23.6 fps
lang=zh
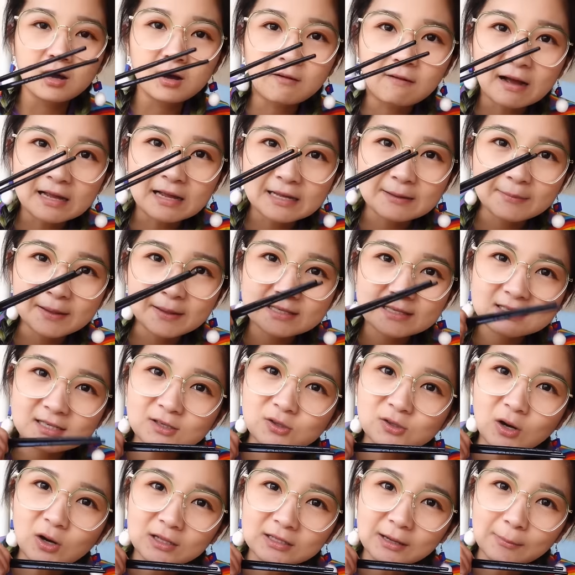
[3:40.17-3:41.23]
喝完一杯
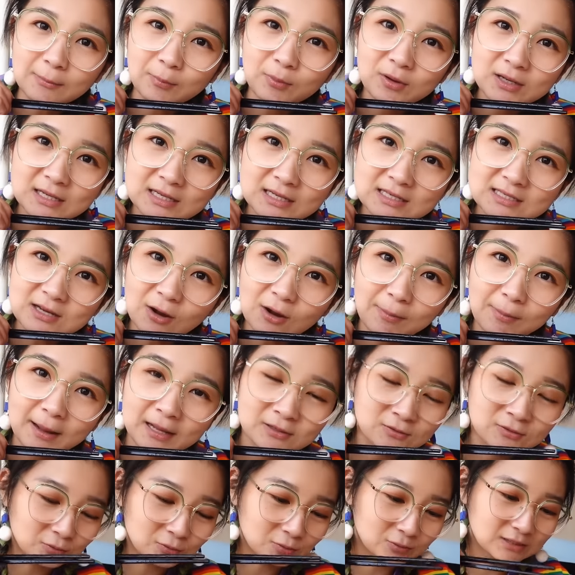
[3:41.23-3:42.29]
清爽的波尼小
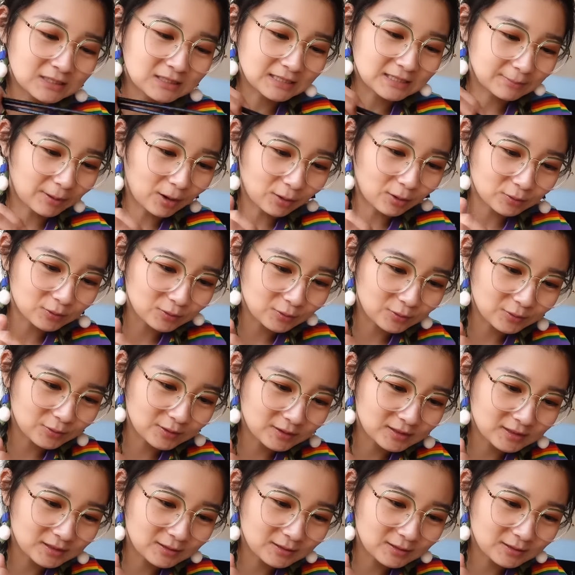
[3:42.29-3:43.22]
白熊起泡酒，